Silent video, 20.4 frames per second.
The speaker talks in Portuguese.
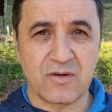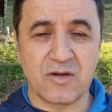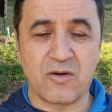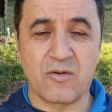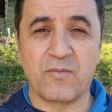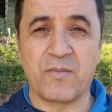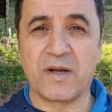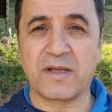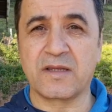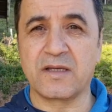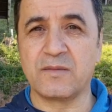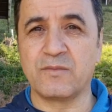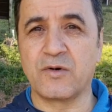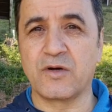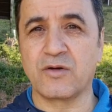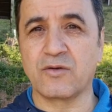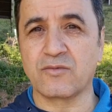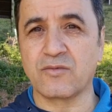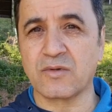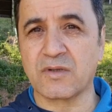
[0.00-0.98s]
que é um
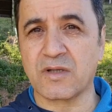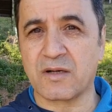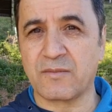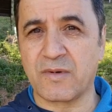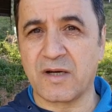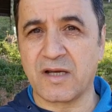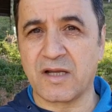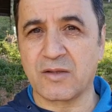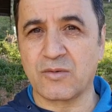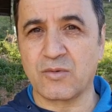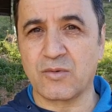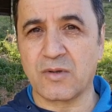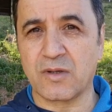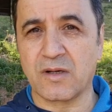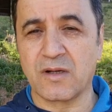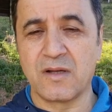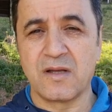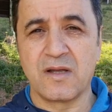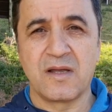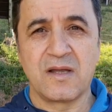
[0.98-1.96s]
patrimônio do trabalhador,